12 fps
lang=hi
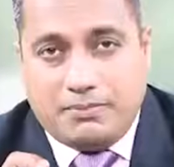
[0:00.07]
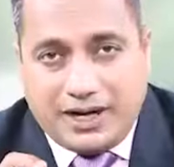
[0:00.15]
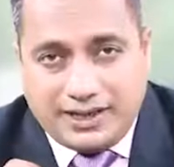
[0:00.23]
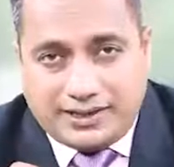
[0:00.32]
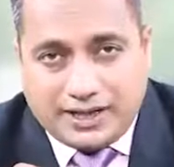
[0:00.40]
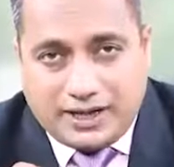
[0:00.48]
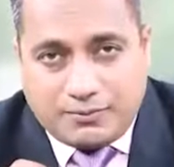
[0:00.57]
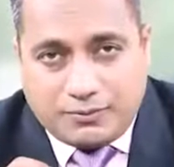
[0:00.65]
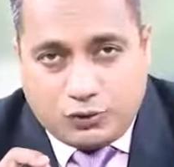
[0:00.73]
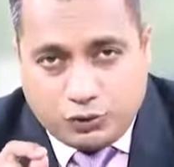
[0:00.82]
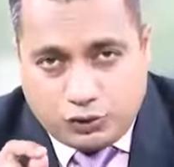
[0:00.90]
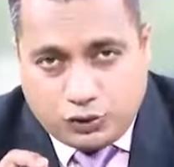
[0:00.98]
भाई
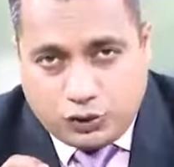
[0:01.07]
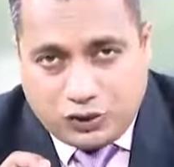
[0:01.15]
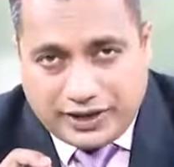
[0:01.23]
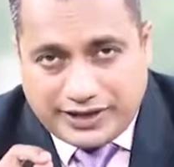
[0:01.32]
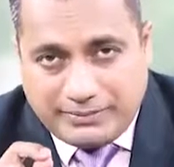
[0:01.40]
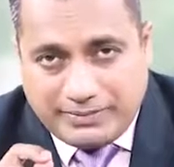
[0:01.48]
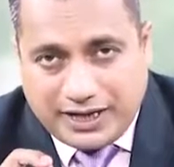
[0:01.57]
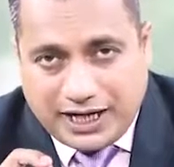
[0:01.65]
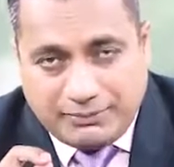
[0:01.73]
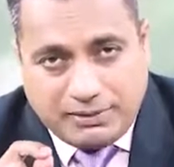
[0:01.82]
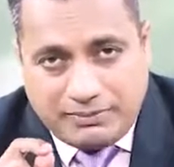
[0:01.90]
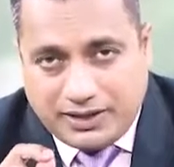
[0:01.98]
साहब खुद को किसी भी
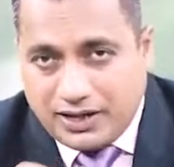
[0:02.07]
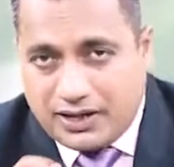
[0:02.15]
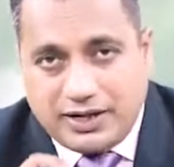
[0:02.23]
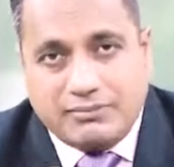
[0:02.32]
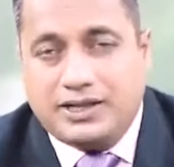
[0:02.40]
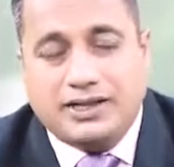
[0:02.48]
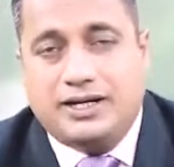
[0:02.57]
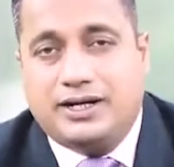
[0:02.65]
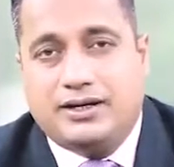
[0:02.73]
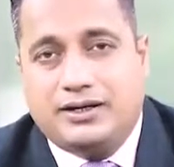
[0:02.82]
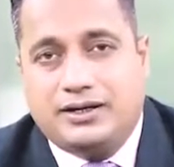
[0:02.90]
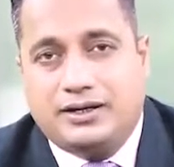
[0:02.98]
हाल में बिखरने मत
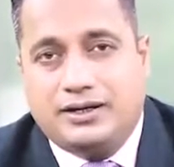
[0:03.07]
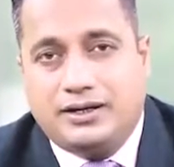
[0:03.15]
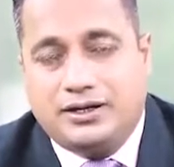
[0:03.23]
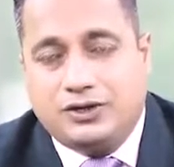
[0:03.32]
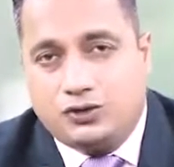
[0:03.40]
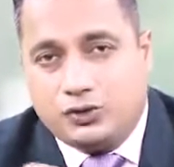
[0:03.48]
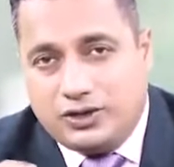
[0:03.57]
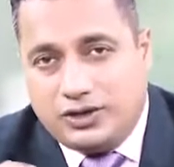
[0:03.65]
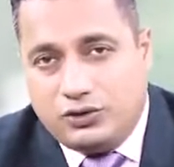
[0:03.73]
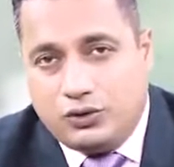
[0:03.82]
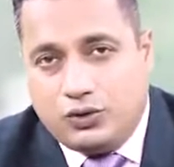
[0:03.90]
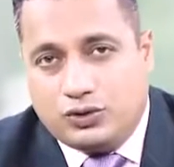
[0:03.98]
देना क्योंकि
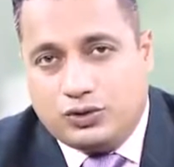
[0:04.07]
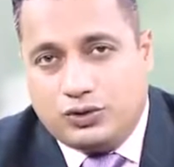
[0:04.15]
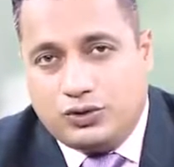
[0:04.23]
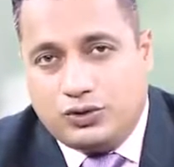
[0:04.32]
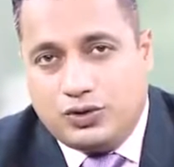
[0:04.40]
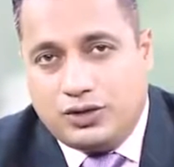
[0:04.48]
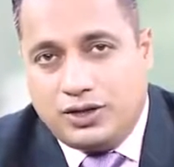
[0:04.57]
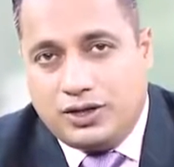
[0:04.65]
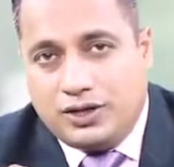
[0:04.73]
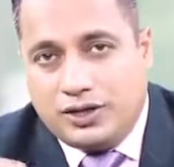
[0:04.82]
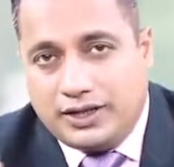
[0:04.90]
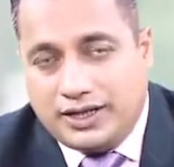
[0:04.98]
लोग तो
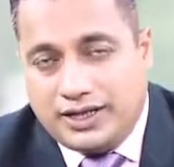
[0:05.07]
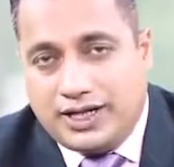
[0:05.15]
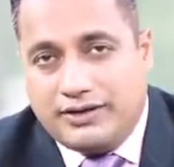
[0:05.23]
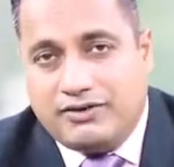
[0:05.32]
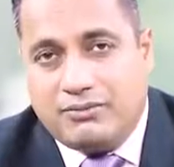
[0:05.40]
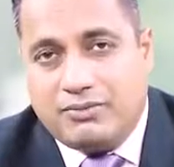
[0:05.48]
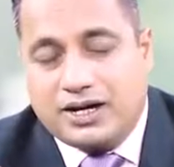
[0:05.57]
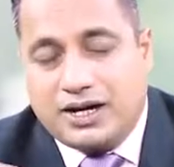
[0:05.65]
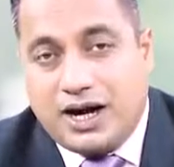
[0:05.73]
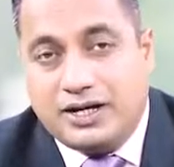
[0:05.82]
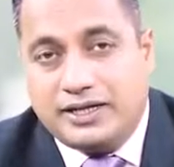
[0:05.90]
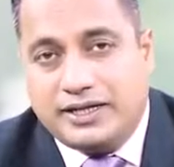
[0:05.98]
गिरे हुए
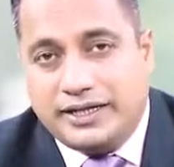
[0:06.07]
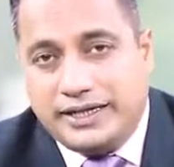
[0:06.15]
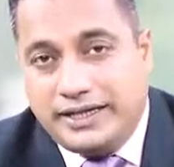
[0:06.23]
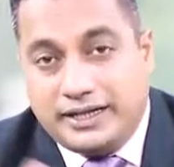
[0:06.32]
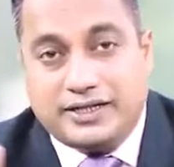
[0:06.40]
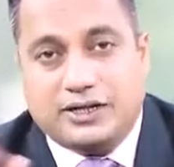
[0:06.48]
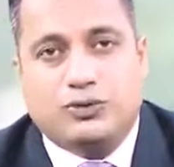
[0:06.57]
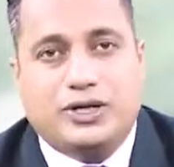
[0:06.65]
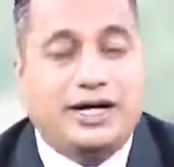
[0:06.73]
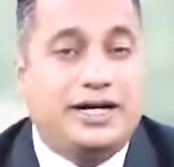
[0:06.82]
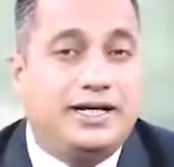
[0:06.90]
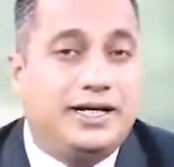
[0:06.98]
मकान की ईंट तक
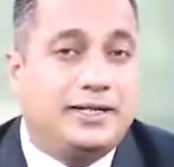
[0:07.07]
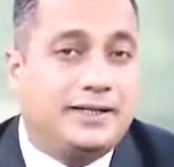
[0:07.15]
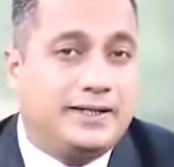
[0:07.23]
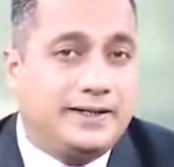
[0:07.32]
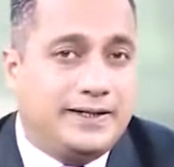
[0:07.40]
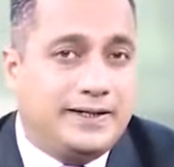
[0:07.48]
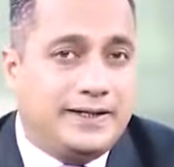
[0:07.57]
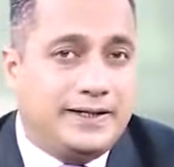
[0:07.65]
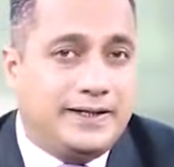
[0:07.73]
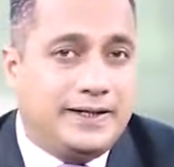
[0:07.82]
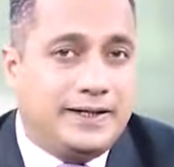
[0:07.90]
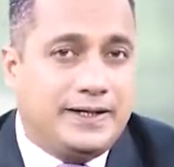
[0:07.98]
उठा के ले जाते हैं
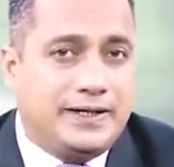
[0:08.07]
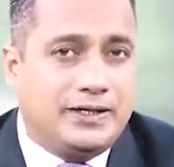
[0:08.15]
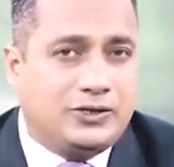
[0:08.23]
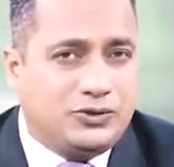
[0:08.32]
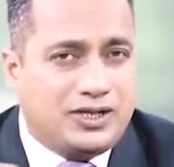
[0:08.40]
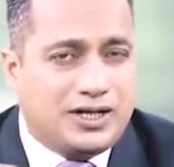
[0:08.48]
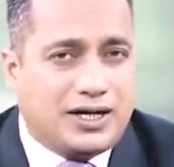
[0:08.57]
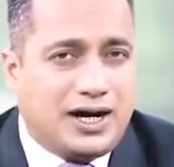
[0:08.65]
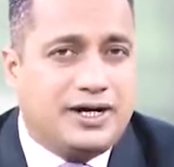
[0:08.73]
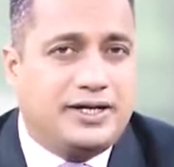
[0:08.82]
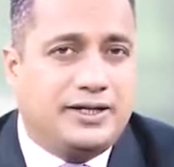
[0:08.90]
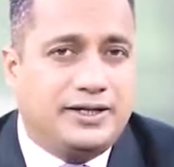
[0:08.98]
सुंदर
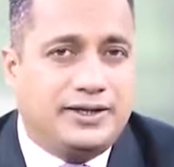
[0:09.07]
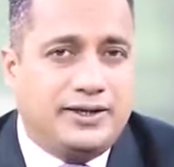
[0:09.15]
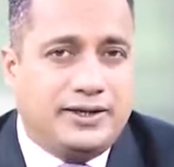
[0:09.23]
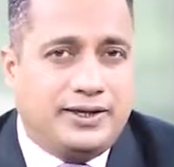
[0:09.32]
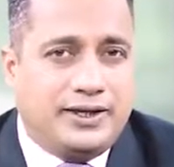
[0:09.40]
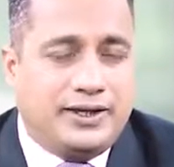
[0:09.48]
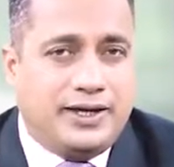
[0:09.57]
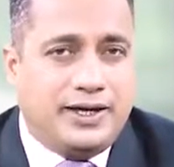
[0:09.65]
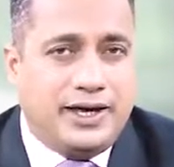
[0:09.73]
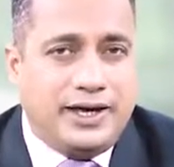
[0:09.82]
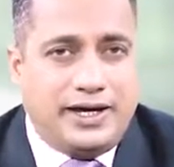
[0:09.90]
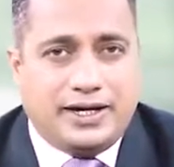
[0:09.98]
कहानी
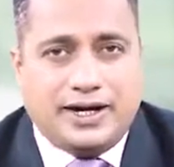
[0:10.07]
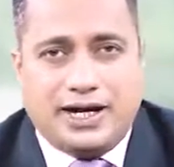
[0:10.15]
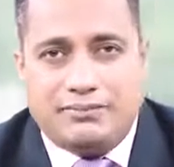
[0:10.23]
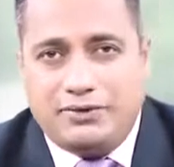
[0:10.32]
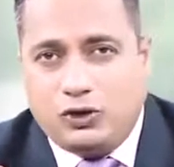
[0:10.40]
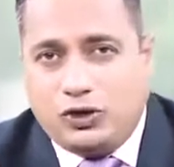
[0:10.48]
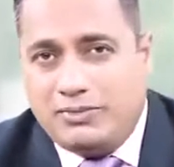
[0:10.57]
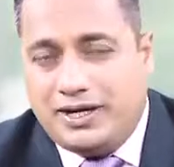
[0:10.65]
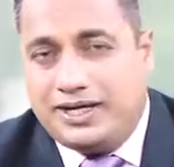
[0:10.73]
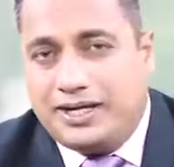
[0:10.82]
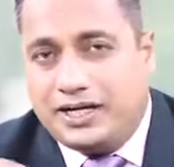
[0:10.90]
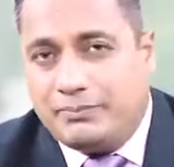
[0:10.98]
एक आदमी को
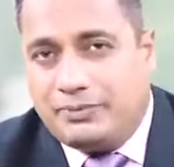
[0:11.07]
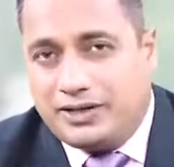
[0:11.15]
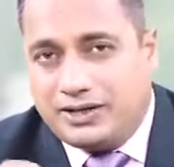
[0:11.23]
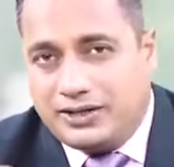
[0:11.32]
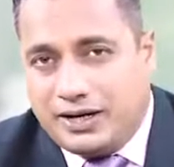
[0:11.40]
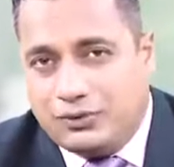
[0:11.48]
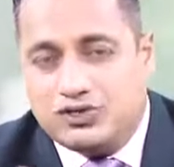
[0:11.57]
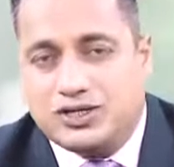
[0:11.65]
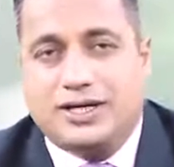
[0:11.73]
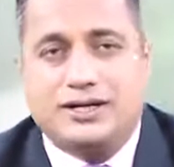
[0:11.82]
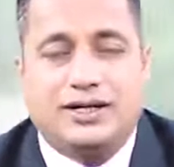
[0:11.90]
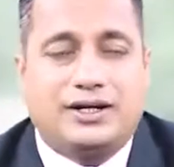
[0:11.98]
अमेरिका के प्रिजन हाउस
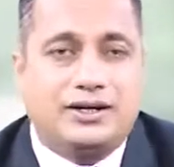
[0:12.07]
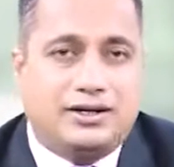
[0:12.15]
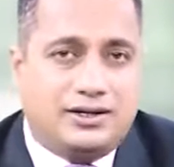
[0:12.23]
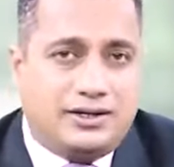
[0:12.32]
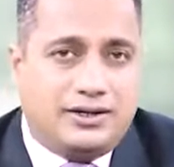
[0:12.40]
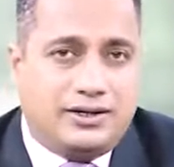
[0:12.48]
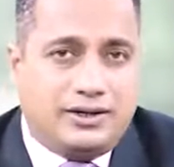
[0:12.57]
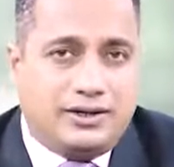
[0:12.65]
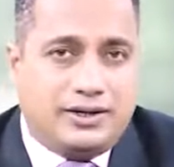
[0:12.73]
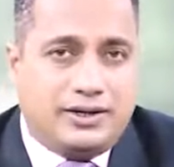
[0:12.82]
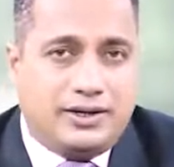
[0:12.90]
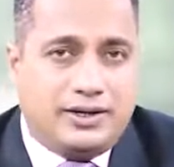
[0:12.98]
के अंदर
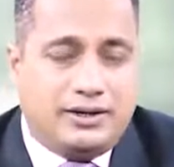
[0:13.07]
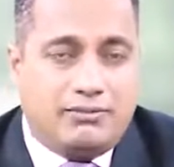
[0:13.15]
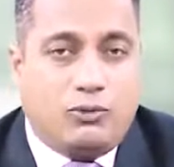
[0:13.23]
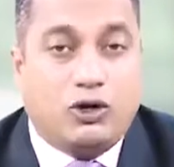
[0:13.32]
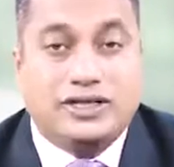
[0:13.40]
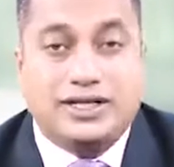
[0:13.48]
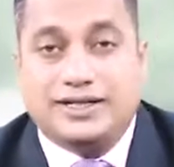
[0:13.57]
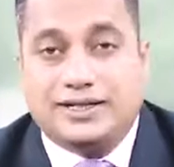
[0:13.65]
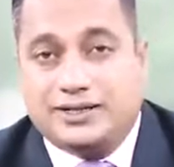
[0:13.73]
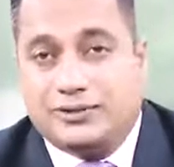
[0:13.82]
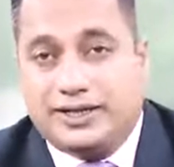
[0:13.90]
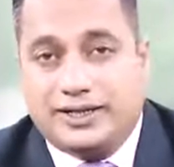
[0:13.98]
मौत की
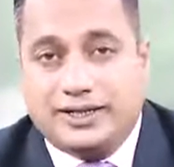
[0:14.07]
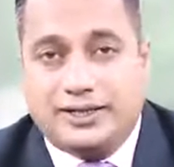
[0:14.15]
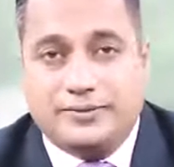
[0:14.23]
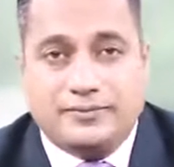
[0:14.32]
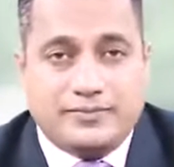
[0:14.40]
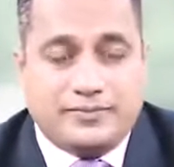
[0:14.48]
सज़ा सुनाई गई